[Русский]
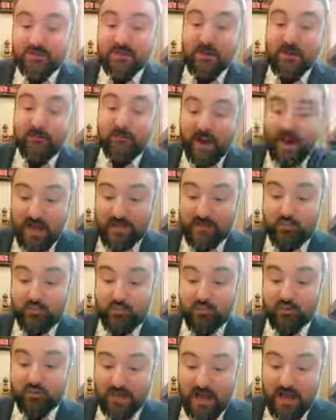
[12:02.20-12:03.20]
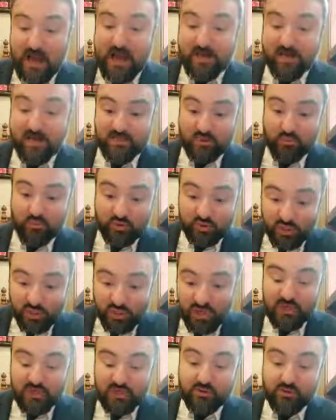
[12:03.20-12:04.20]
Поэтому, да,
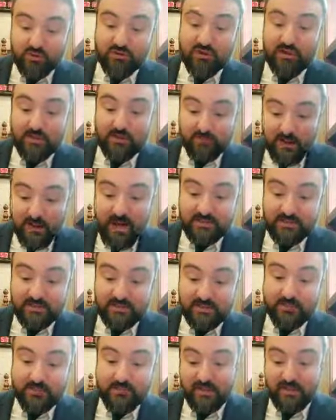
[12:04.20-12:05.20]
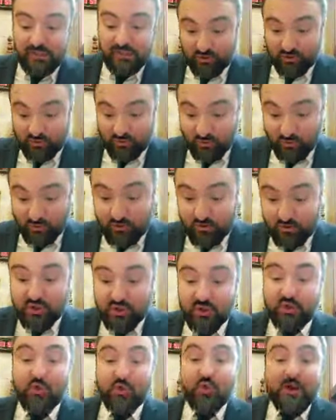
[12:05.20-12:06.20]
разрушение, что-то ломать запрещено,
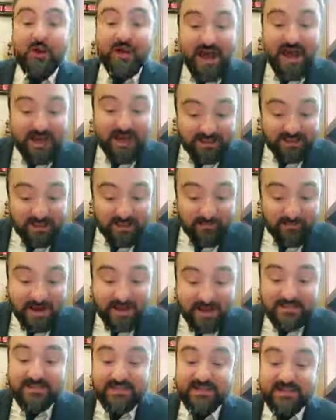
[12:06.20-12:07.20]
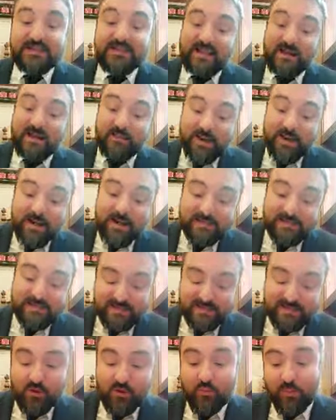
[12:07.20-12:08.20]
но как ломать? Ломать с
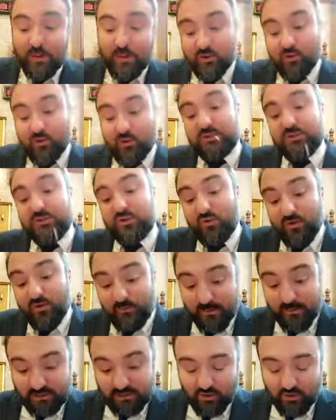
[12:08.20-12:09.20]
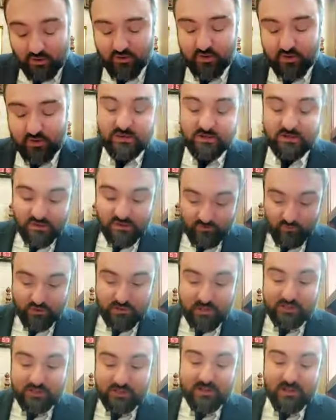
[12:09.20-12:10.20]
целью потом снова построить.
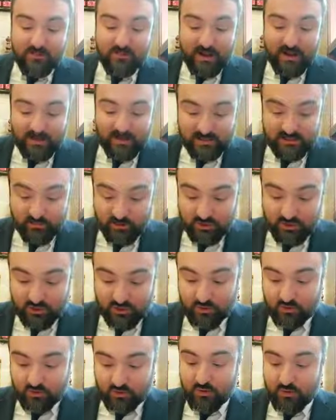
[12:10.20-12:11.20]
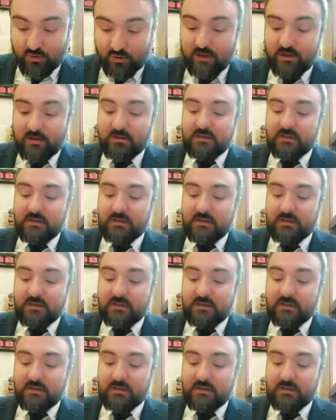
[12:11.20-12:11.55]
Вот это ломание запрещено Торой.